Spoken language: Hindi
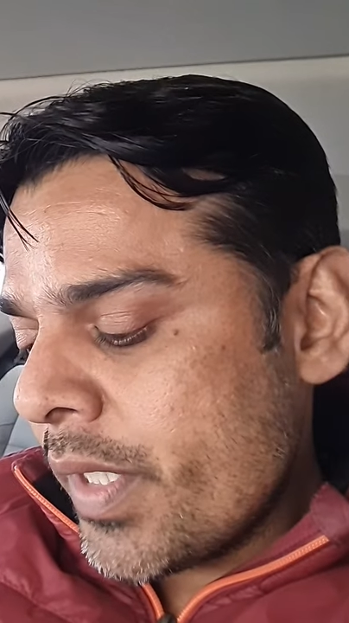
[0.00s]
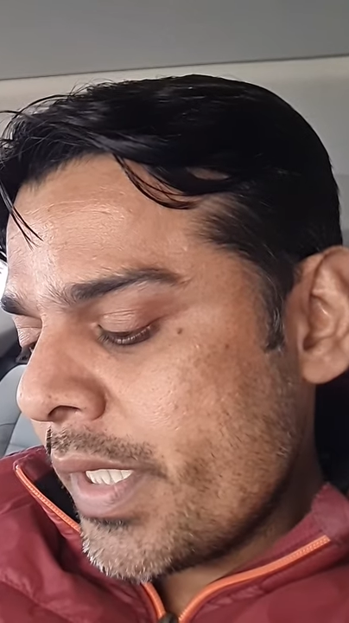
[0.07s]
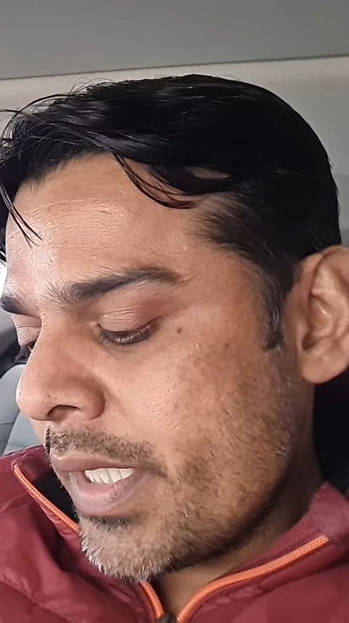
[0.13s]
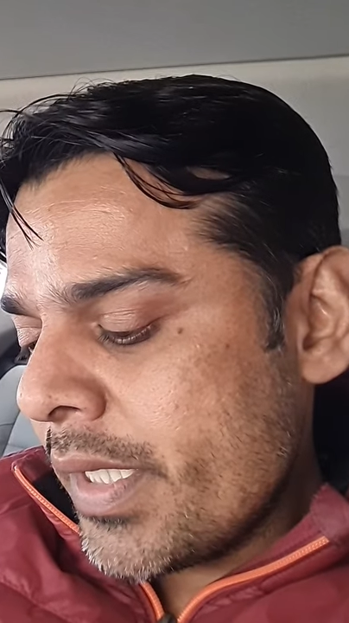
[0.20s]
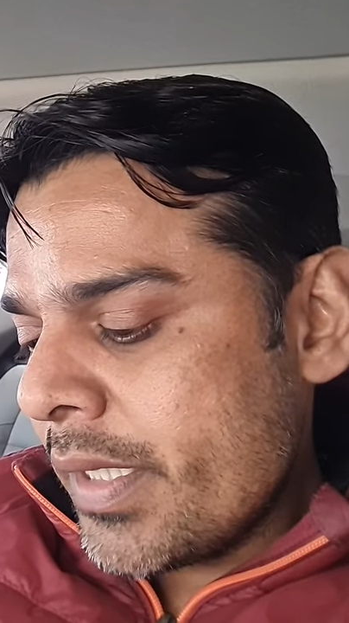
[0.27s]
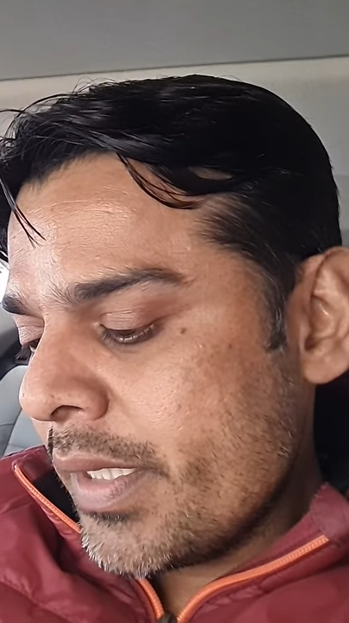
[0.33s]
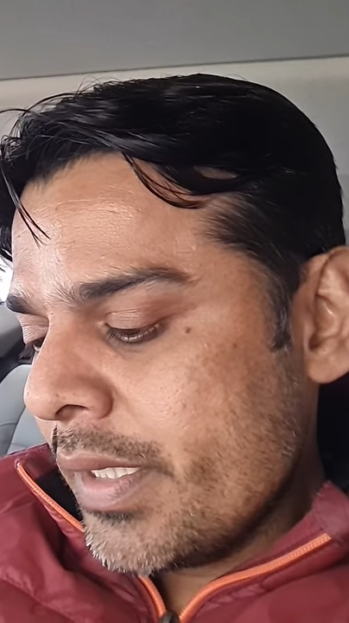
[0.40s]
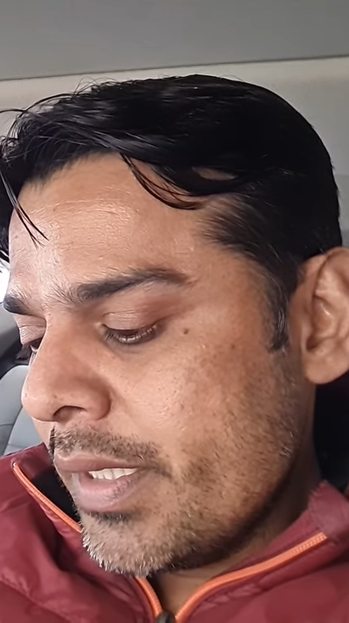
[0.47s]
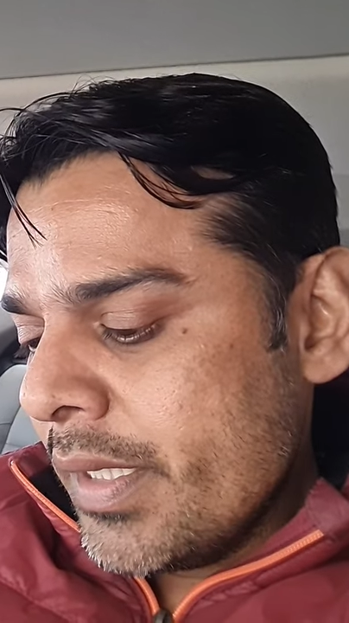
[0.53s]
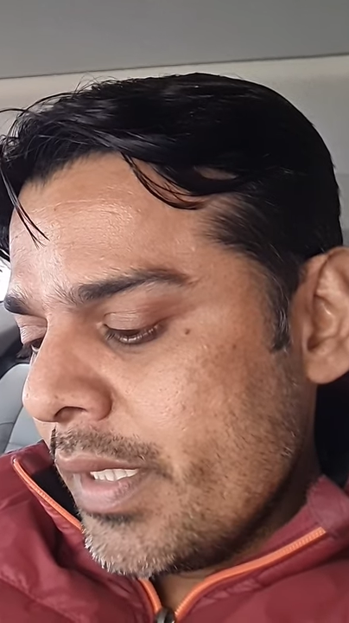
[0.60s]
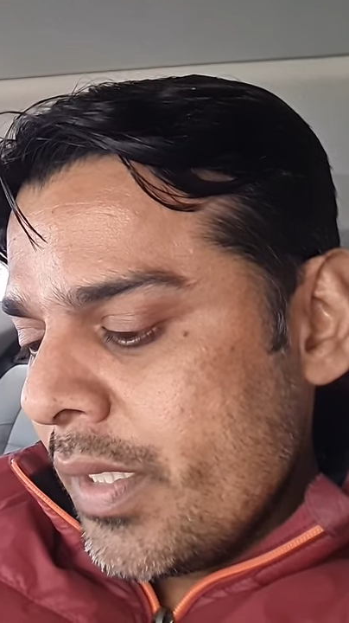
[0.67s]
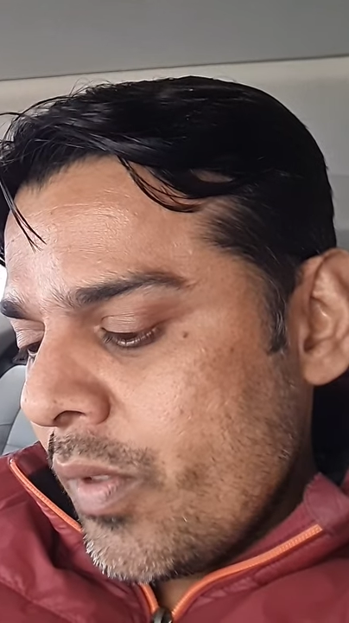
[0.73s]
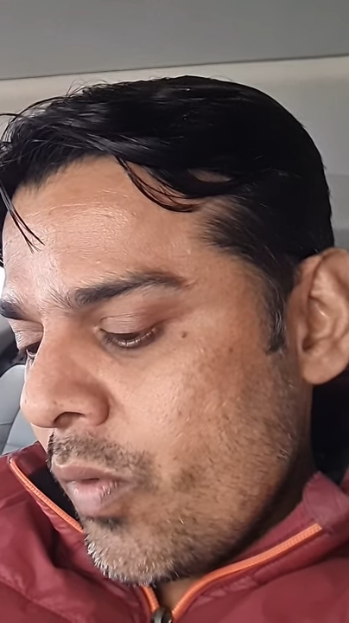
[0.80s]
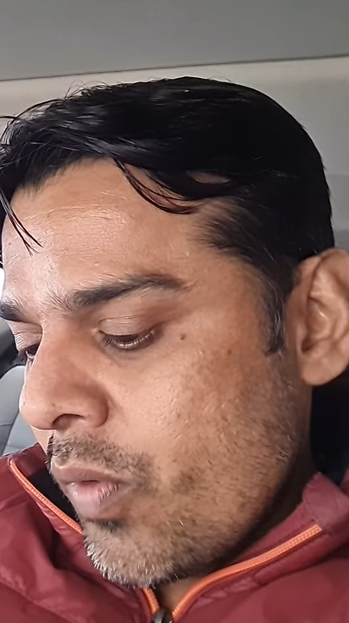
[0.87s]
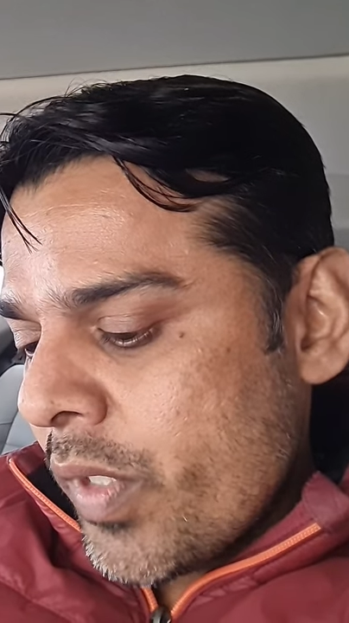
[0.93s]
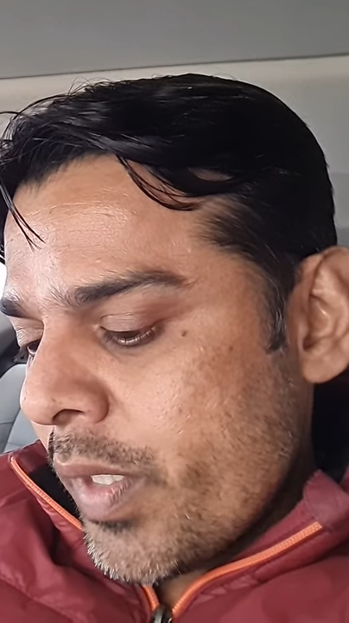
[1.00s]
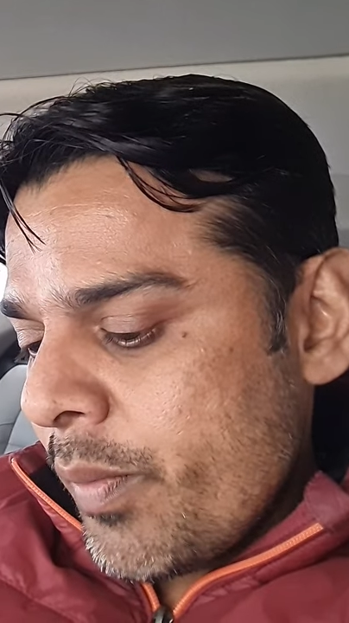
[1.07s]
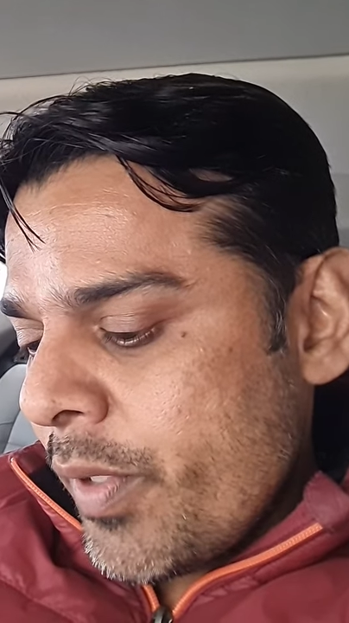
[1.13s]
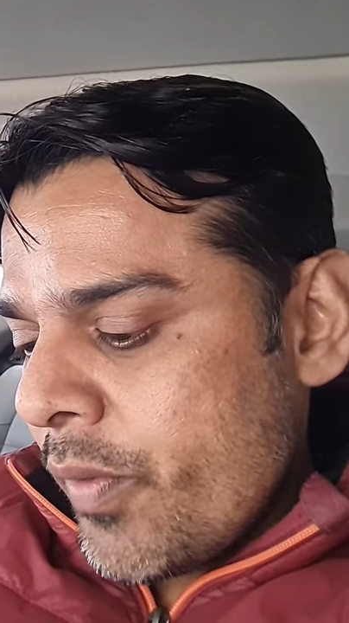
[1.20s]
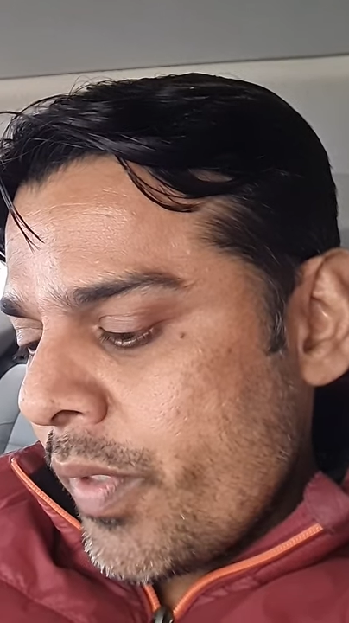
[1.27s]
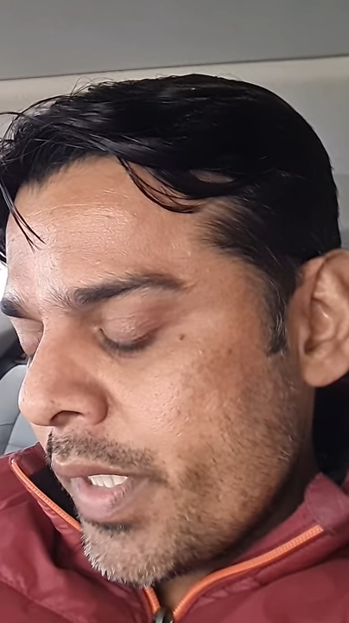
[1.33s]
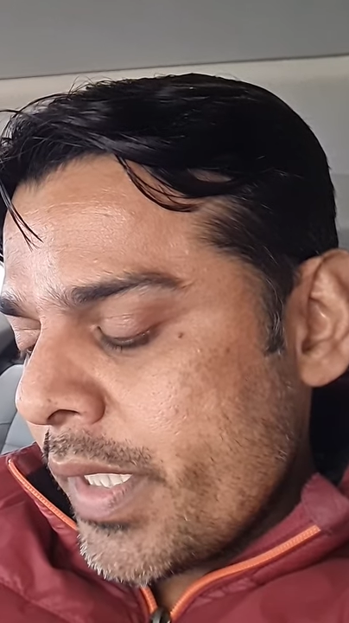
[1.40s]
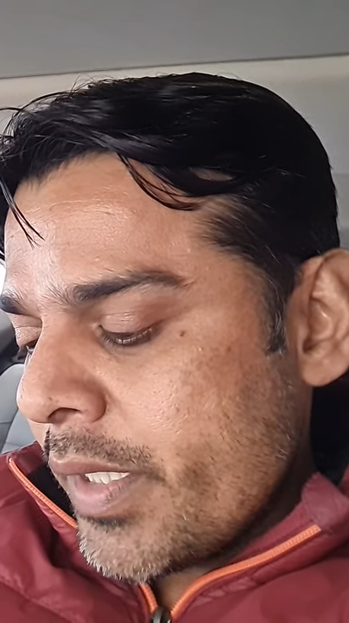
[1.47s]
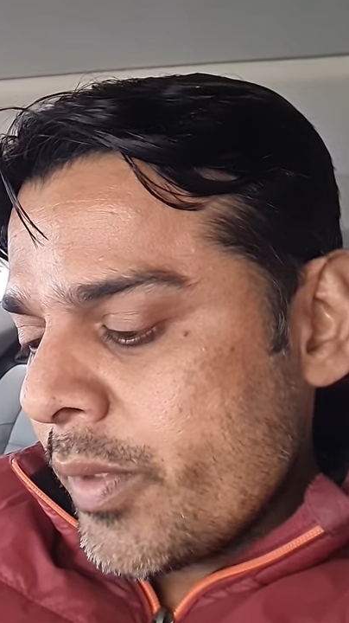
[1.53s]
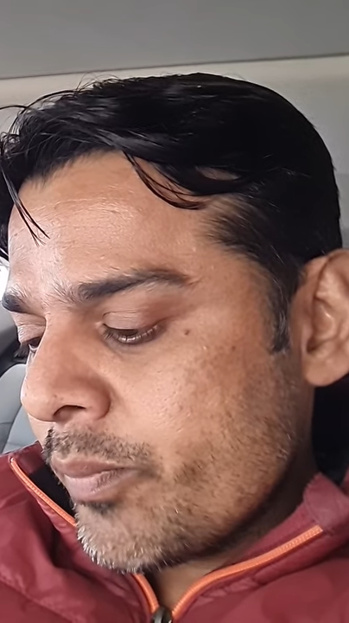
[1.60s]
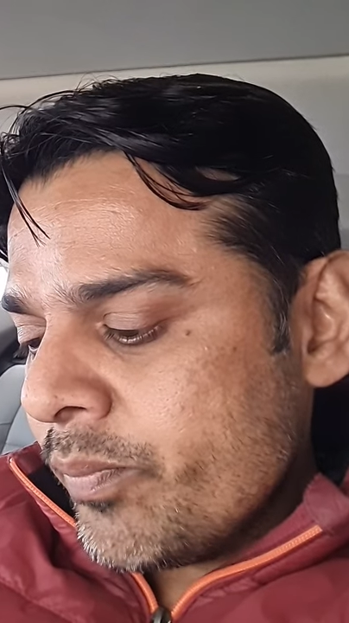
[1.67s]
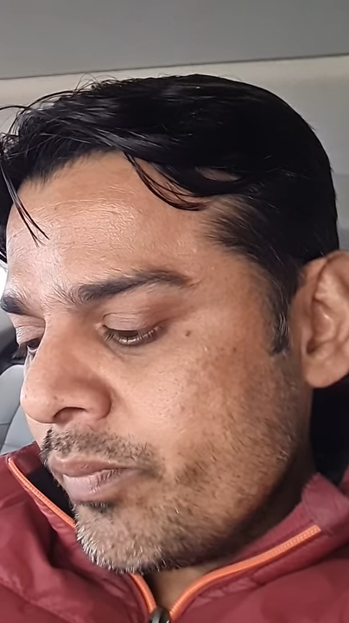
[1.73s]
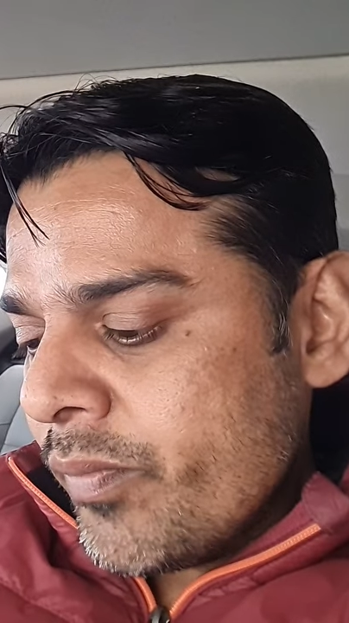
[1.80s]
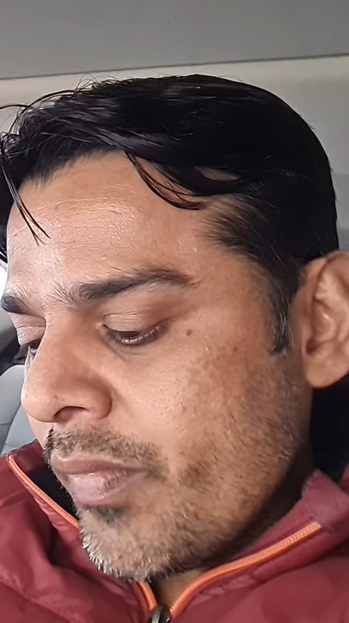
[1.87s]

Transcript: गई है ओके भी हो गई है